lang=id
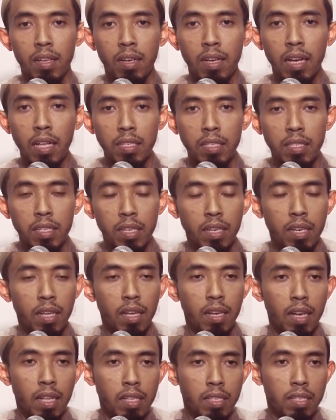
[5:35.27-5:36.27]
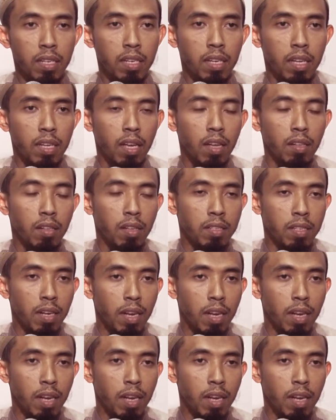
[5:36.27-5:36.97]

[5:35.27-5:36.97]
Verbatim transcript: najjina, najjina, ya Allah